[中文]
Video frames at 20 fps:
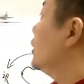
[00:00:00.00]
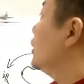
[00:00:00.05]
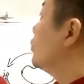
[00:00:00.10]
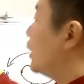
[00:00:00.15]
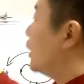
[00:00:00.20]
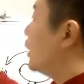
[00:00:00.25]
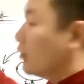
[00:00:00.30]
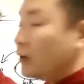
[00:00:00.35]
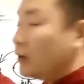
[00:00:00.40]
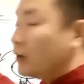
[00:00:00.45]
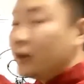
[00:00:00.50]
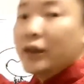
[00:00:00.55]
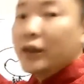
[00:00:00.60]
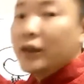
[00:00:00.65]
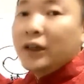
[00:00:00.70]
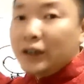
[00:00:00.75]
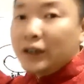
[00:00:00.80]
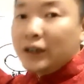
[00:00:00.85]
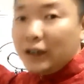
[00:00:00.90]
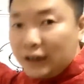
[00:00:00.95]
了考虑
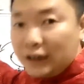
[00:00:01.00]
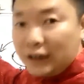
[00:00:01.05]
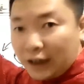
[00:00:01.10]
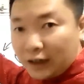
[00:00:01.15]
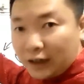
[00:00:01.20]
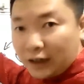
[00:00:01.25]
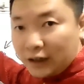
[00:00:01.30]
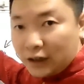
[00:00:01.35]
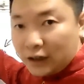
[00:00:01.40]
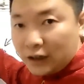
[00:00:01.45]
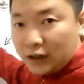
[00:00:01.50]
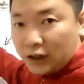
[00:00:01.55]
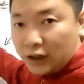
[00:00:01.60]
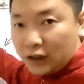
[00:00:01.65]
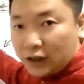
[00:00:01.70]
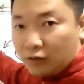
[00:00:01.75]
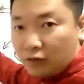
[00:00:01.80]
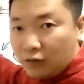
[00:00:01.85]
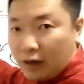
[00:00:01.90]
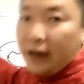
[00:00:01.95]
阴阳一致之
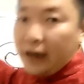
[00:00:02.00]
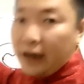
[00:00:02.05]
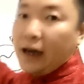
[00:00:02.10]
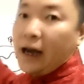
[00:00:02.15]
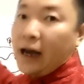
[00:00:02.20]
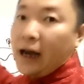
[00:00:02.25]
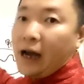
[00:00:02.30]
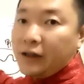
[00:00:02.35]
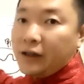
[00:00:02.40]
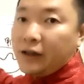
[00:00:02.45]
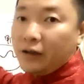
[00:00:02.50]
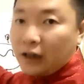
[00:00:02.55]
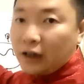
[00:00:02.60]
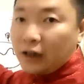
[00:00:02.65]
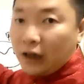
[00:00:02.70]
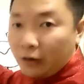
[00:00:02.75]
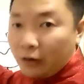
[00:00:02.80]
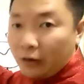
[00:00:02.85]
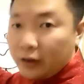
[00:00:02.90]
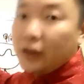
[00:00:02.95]
外，还要考
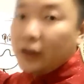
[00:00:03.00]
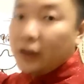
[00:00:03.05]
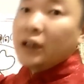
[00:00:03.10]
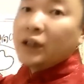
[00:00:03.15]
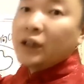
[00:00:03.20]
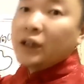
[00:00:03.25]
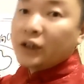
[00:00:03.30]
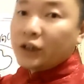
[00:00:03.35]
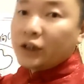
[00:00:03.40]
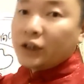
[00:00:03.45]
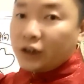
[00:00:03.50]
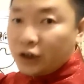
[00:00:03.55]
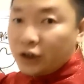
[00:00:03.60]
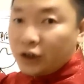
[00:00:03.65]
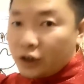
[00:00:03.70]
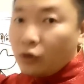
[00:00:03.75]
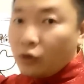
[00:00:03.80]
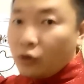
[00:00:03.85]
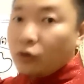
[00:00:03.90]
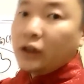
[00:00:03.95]
虑吉
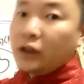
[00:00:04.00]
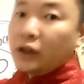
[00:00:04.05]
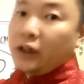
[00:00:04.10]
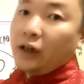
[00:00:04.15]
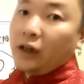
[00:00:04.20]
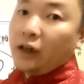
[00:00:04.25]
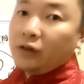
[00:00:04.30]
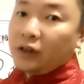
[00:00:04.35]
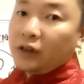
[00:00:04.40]
凶也要一